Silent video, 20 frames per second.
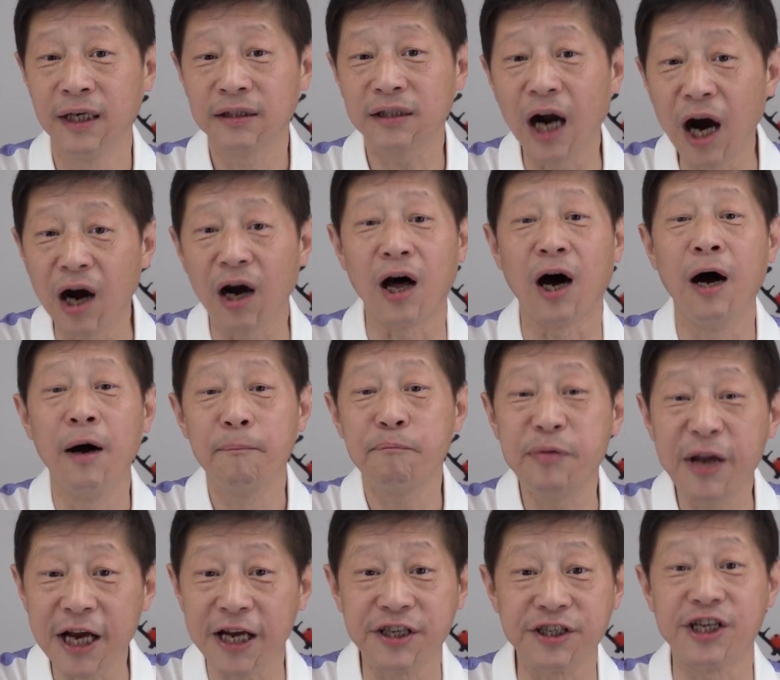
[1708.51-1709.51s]
当然了，
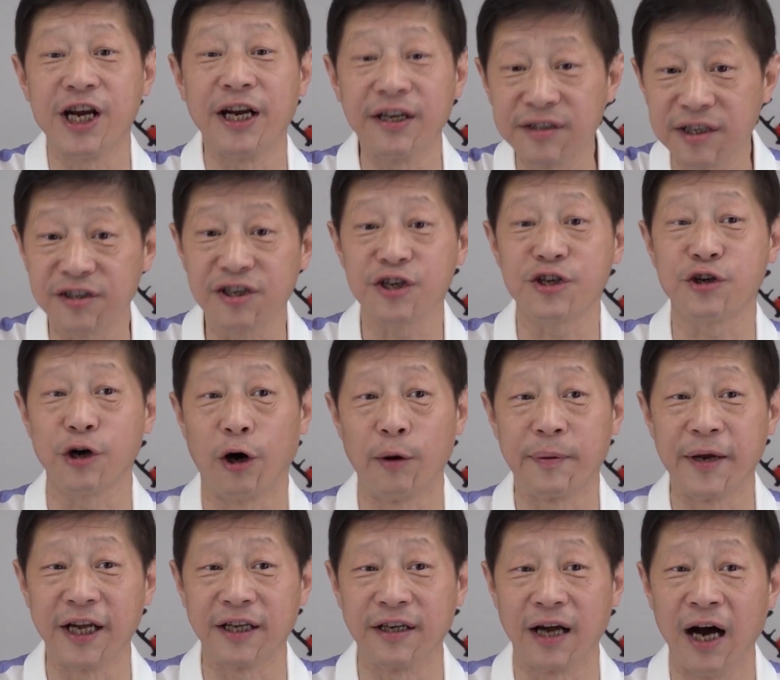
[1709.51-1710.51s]
骗钱这是小
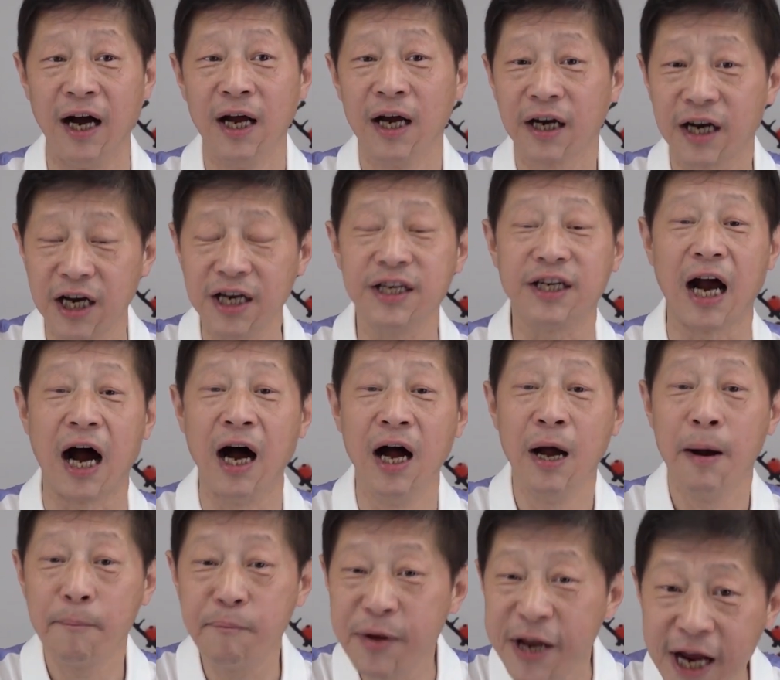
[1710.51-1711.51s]
骗子。可以讲，
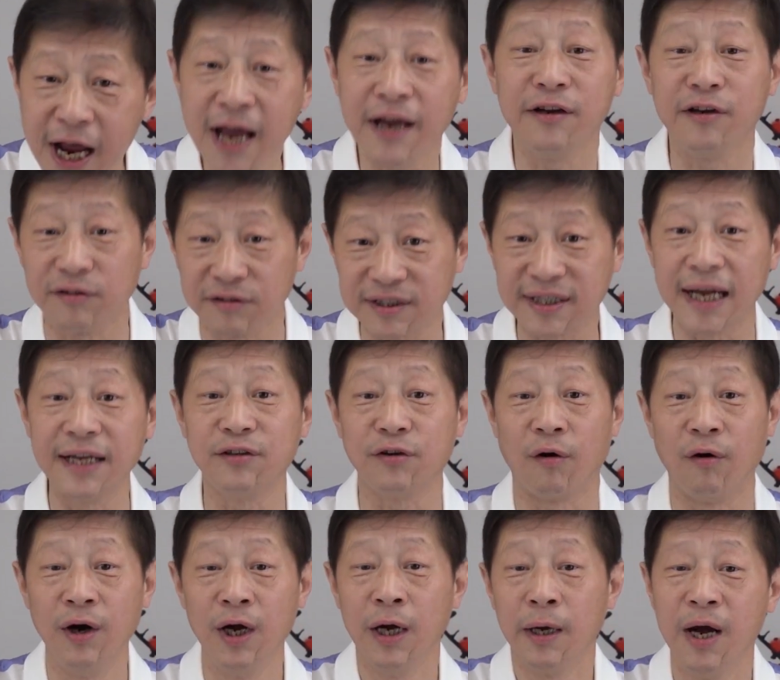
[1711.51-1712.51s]
骗有三种：
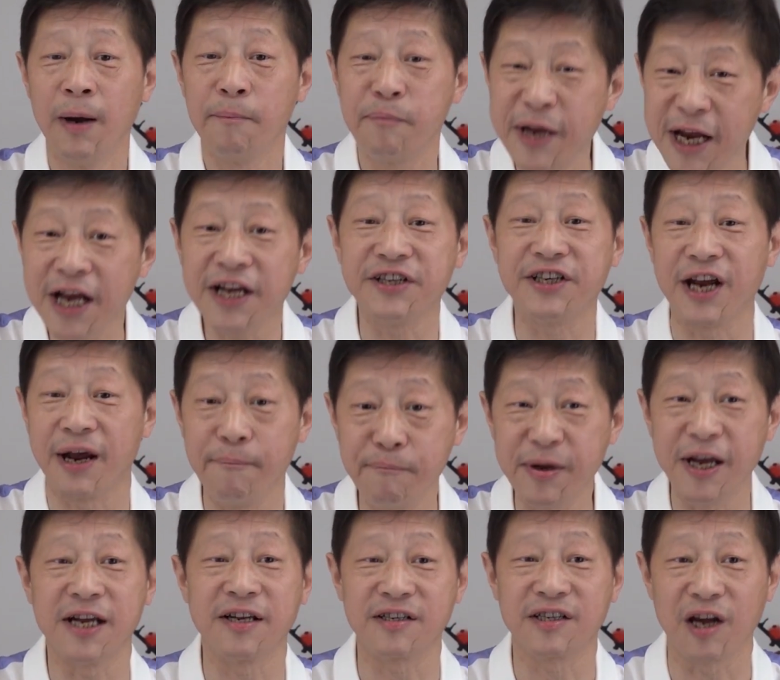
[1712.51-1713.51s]
骗钱、
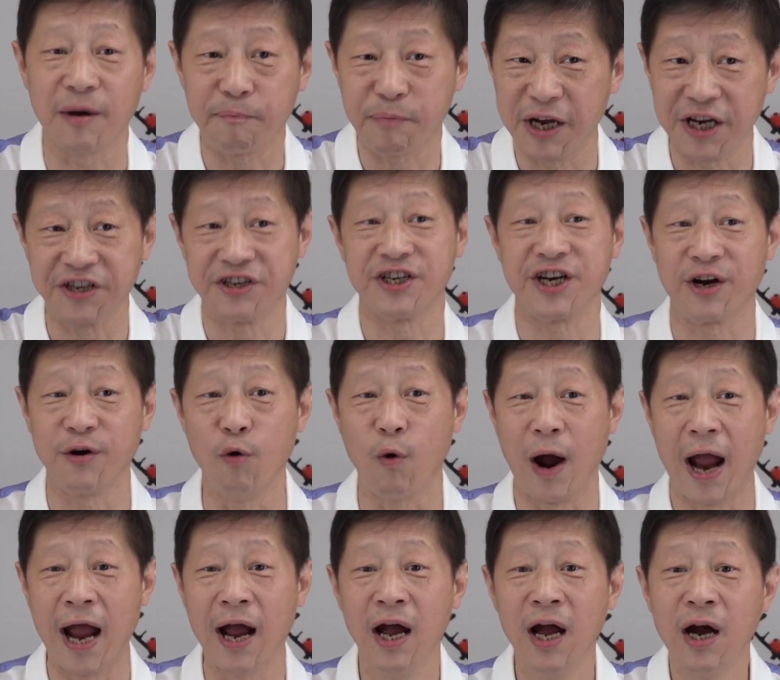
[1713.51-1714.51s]
骗色、骗情
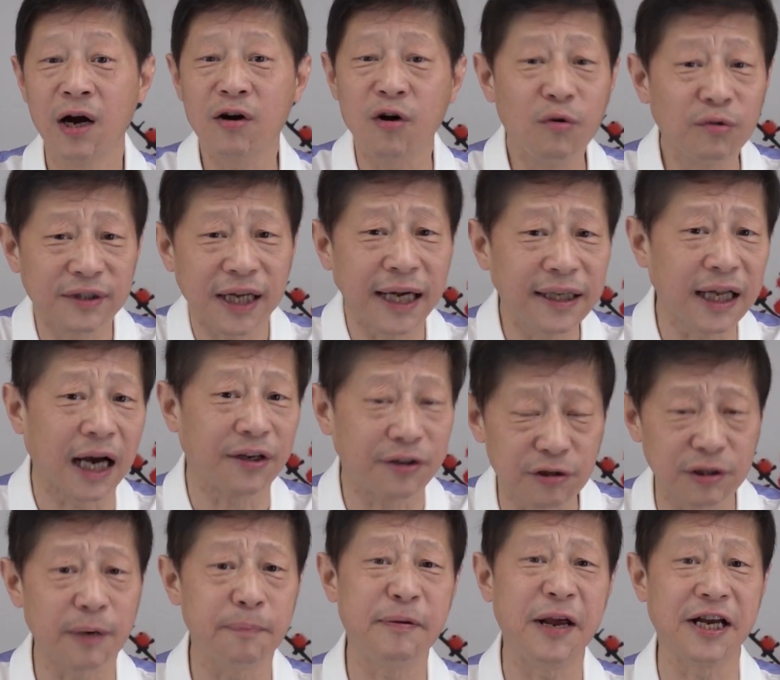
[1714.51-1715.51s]
怀。共产党
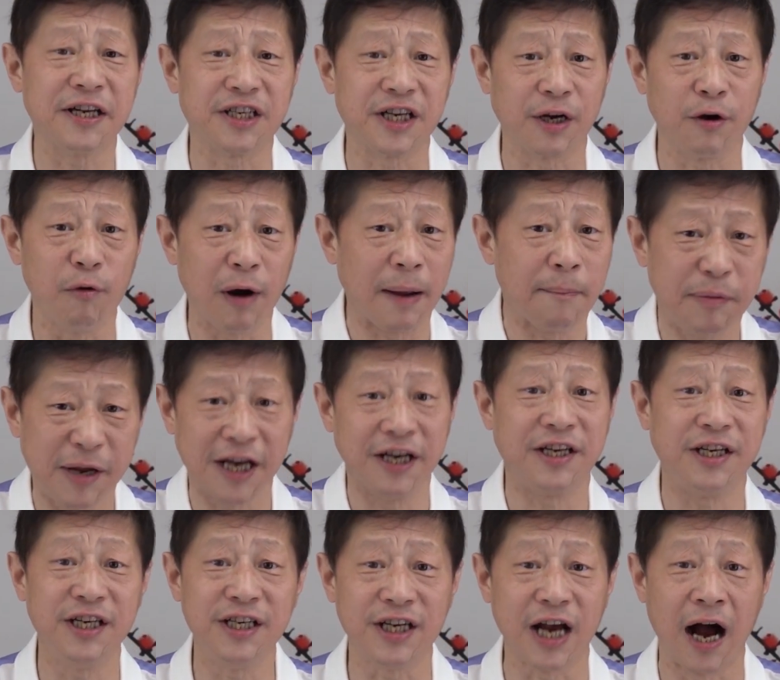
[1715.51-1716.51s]
就是骗情怀、骗
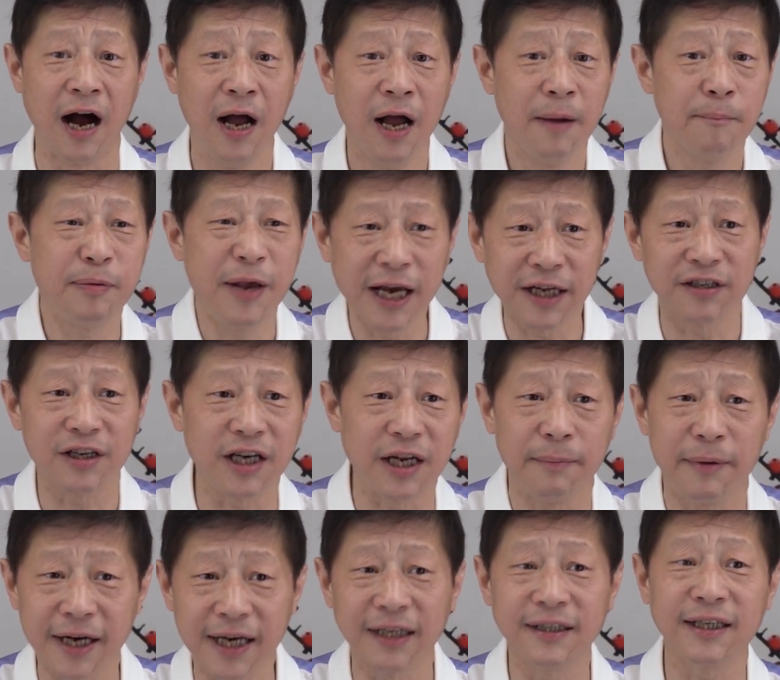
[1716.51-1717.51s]
理想，骗着你
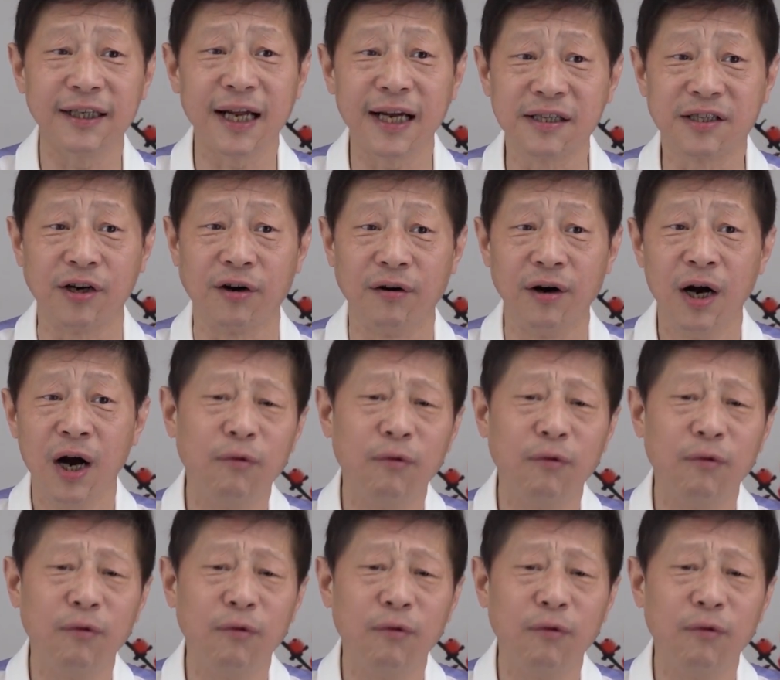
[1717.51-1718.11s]
们跟着他走。